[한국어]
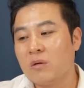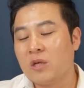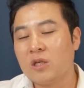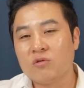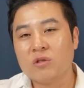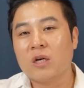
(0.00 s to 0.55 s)

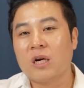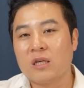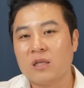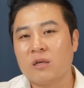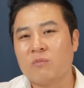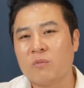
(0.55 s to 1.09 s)
기술자가
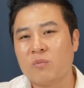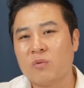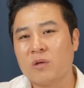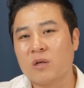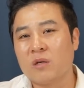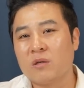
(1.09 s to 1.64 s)
아니다
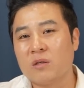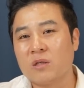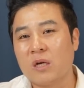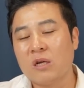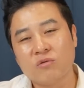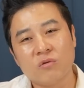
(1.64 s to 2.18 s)
보니까는 이제
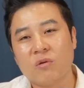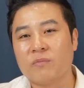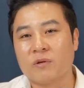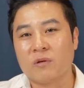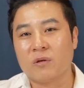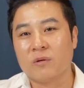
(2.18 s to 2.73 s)
할 수가
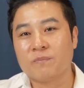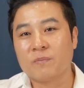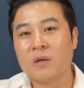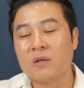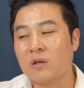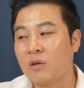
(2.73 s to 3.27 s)
없는 거예요
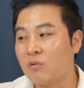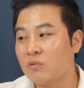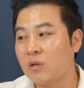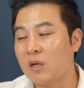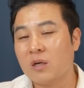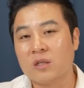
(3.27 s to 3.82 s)

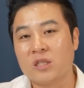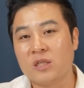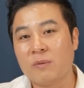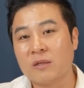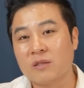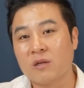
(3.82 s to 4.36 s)
더군다나
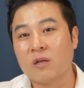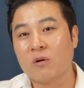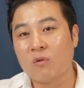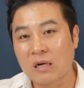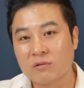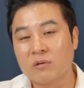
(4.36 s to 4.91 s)
지방 전남
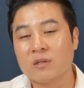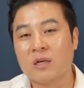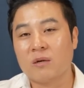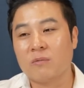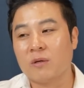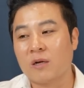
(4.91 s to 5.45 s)
광주에서
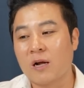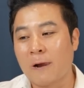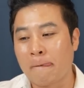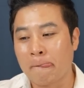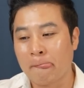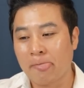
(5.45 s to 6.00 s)
하려 보니까